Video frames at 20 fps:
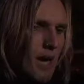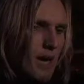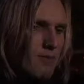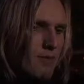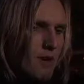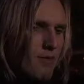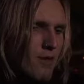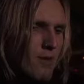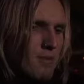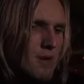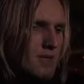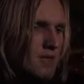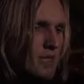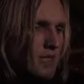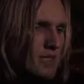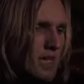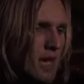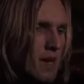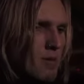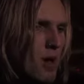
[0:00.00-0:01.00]
einfach, wenn man
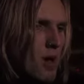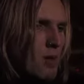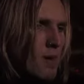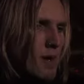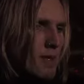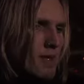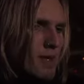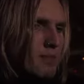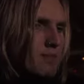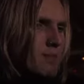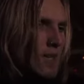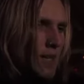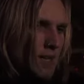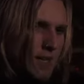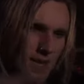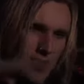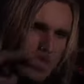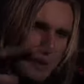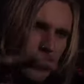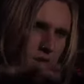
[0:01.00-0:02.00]
sich selber übernimmt,
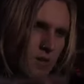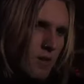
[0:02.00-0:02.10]
dann kann die